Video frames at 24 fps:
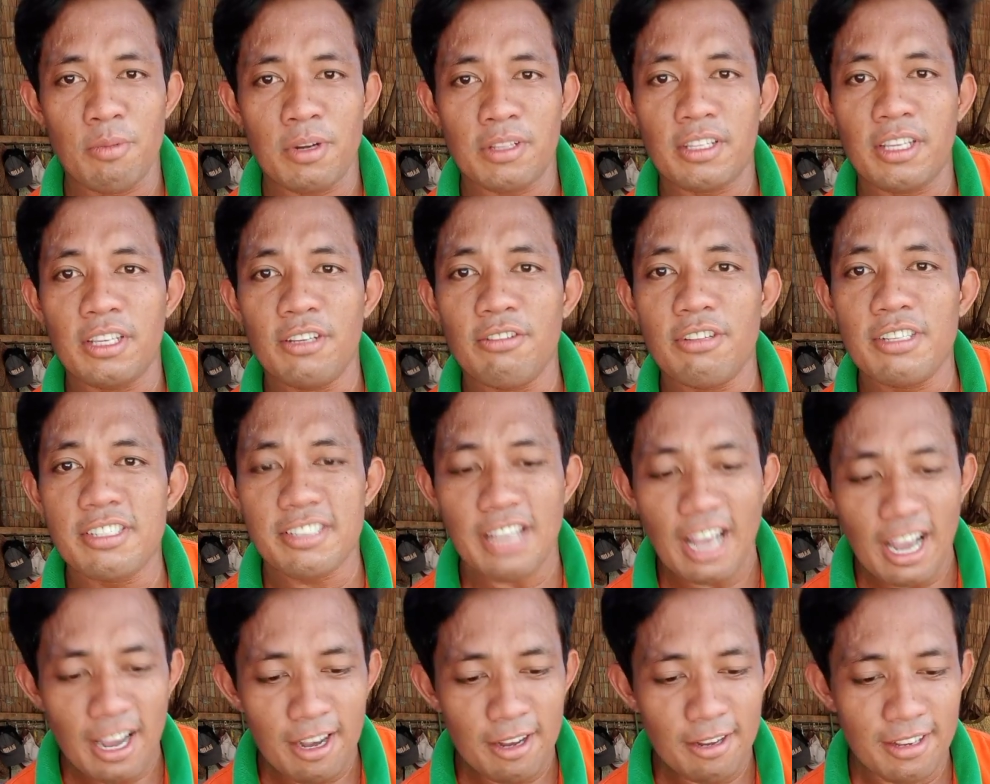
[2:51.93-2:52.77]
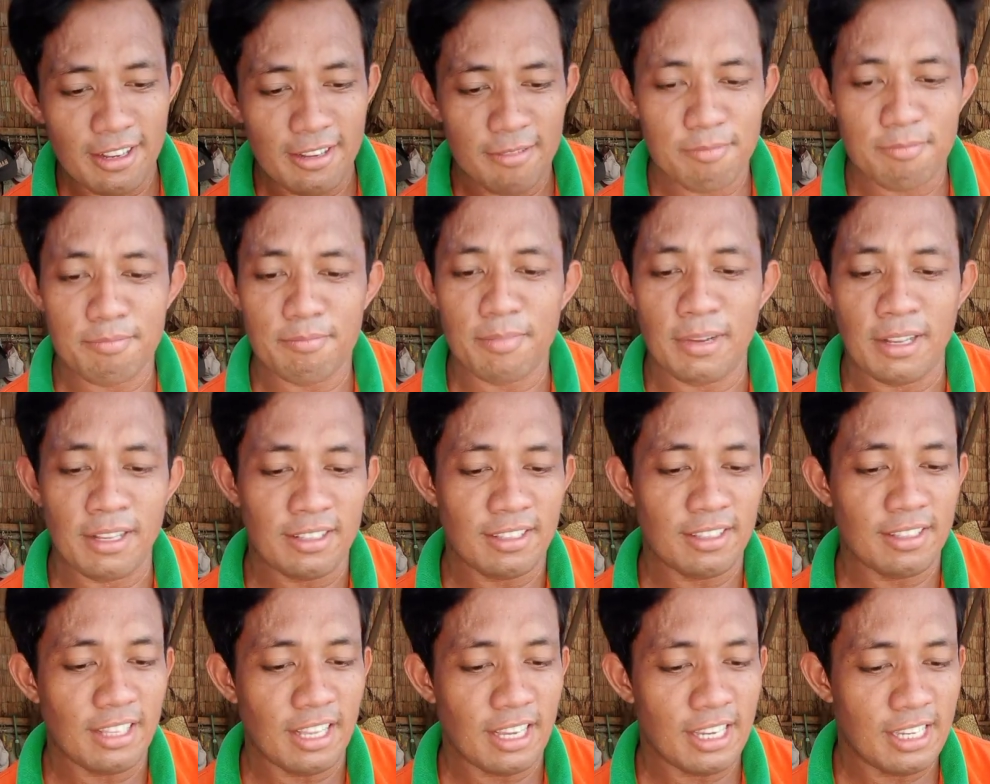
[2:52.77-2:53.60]
dumating yung isa.
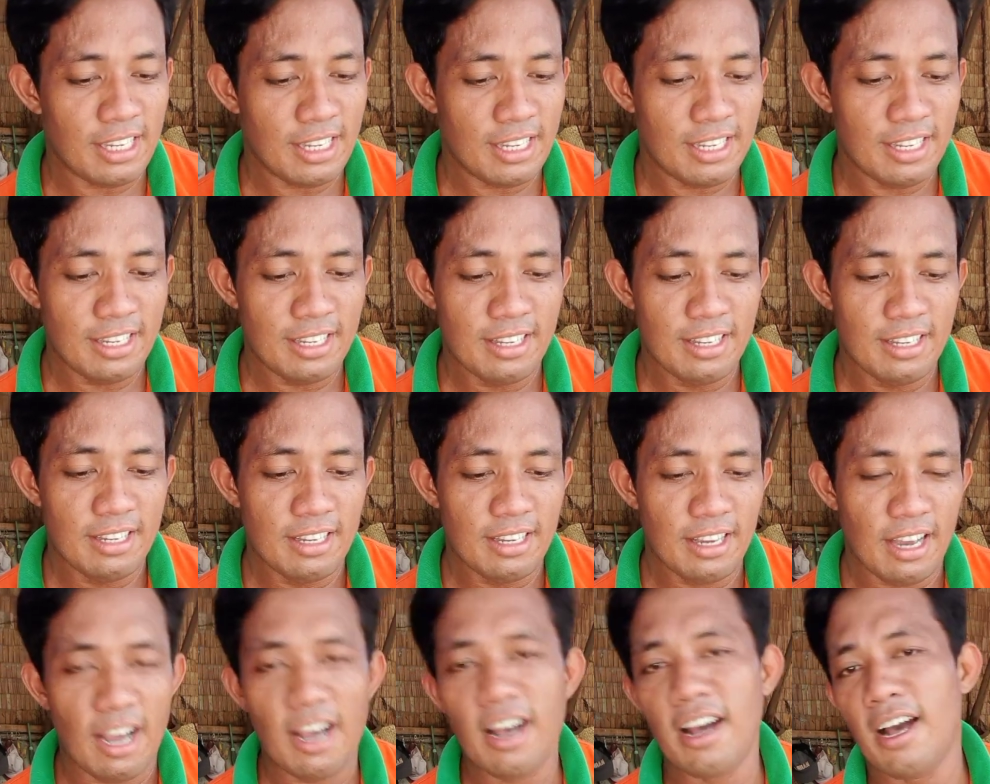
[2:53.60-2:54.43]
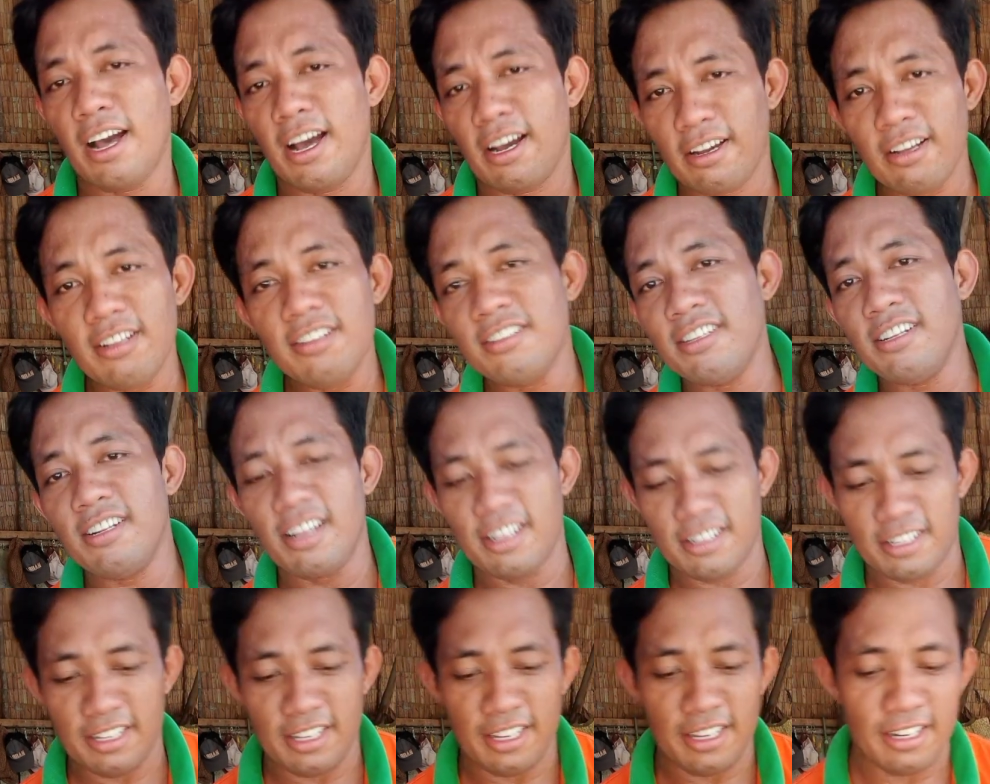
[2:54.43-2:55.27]
Patay. Ah, cancel
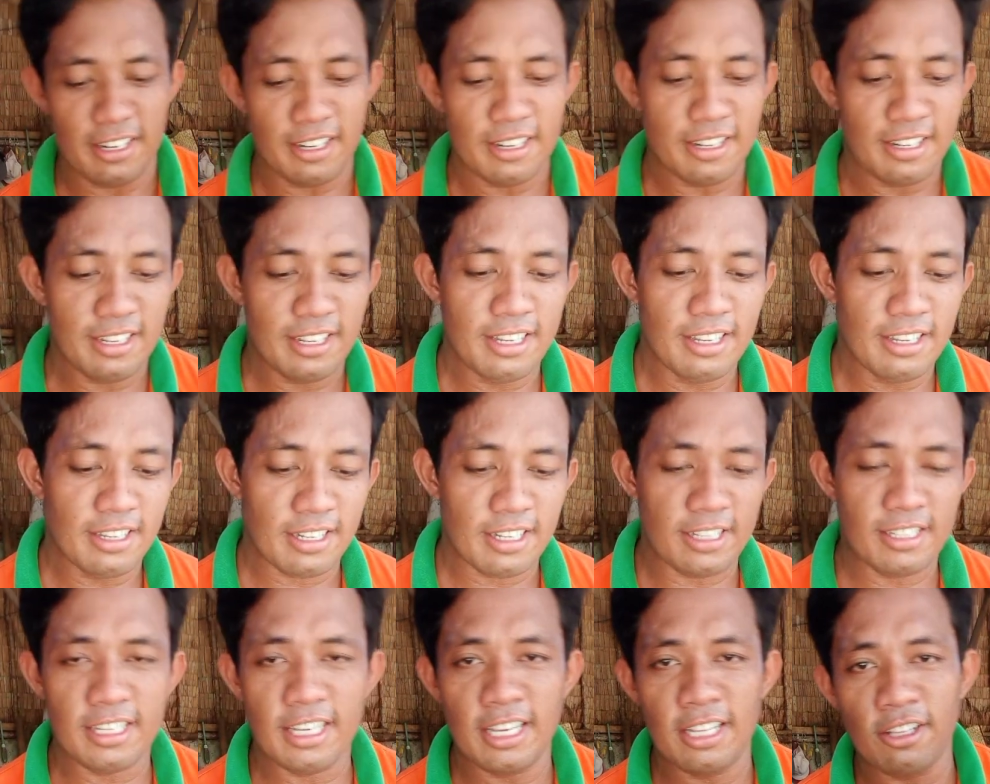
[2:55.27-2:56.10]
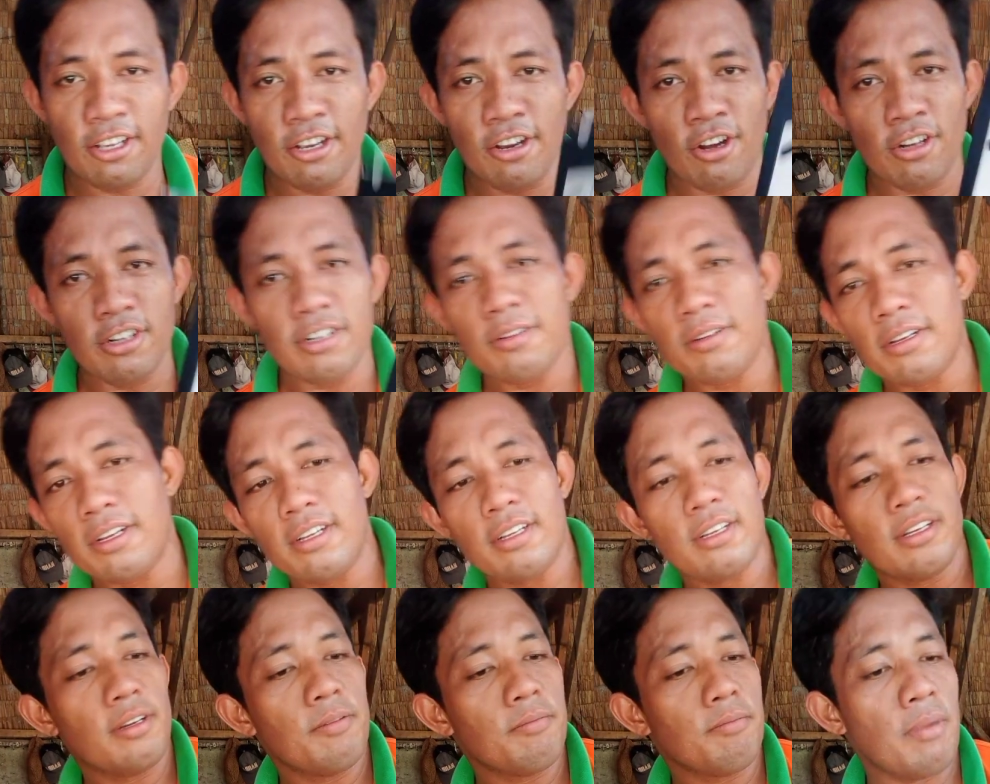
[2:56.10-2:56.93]
natin. Kasi ito yon
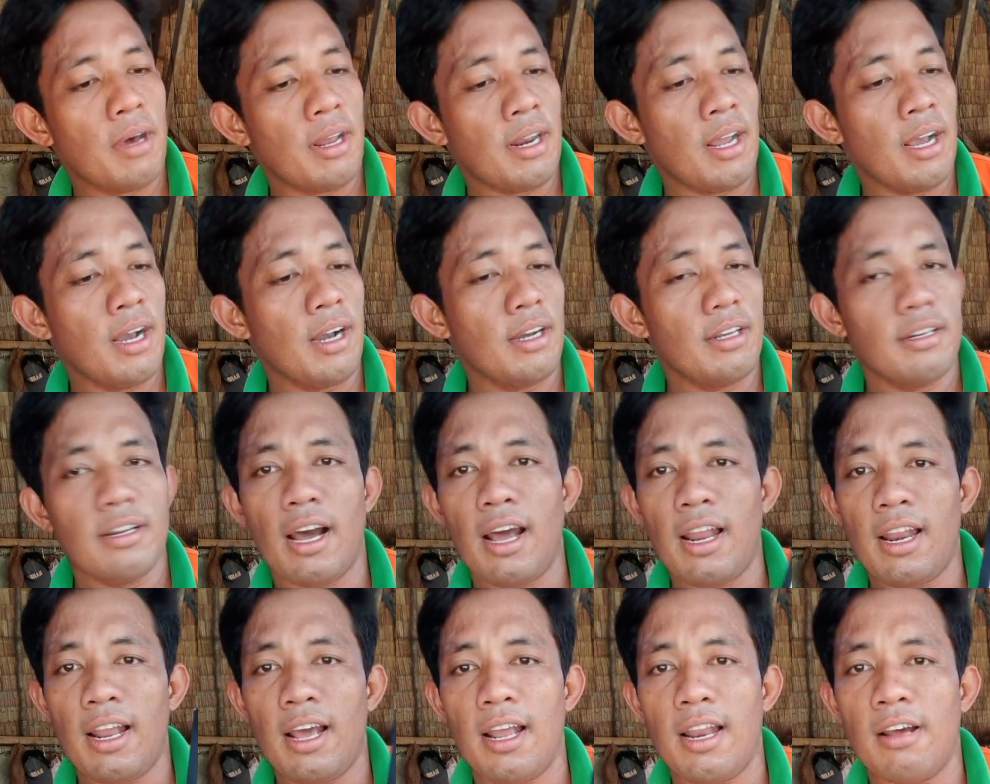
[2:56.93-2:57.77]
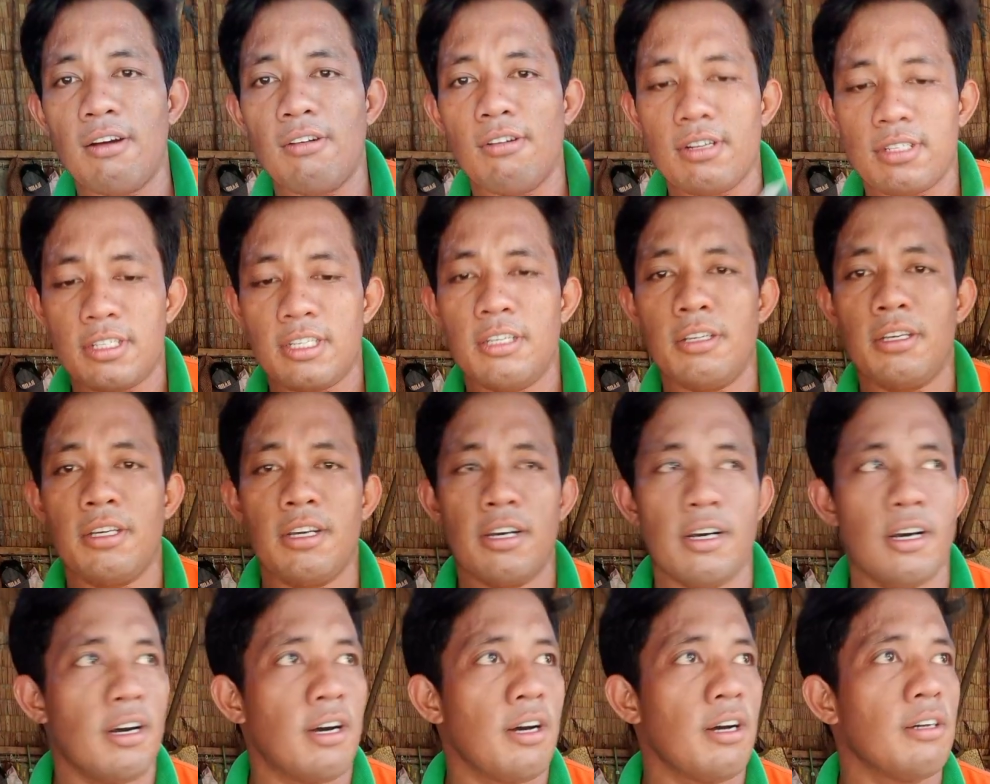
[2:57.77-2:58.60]
parang naalala ko kasi,
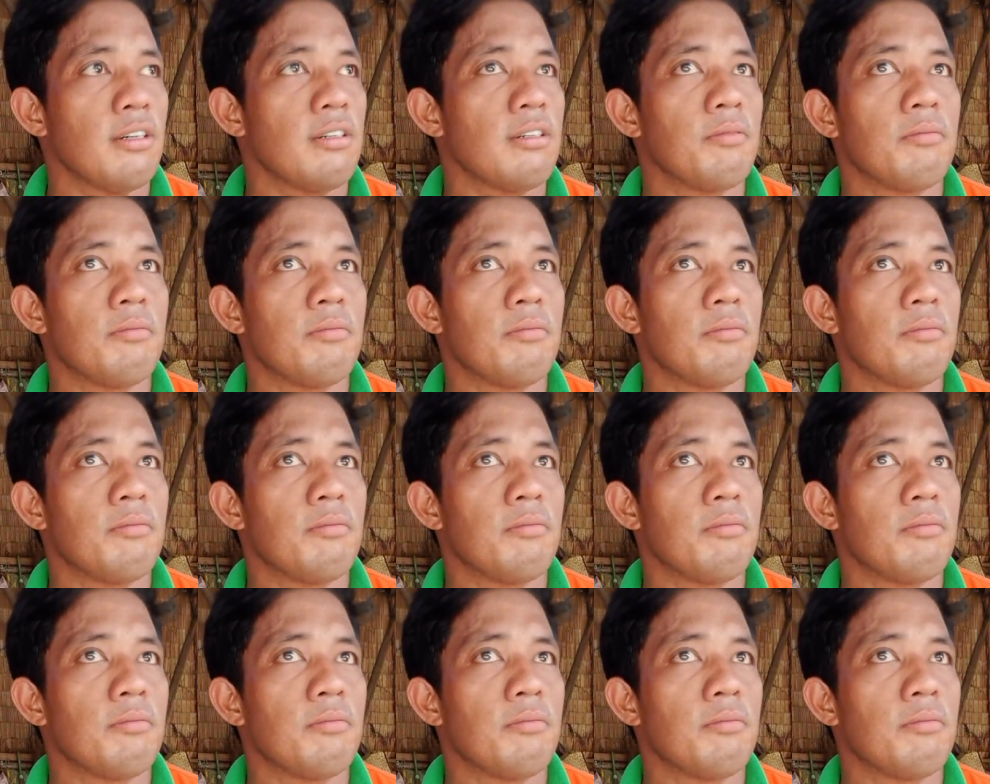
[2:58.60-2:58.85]
ah,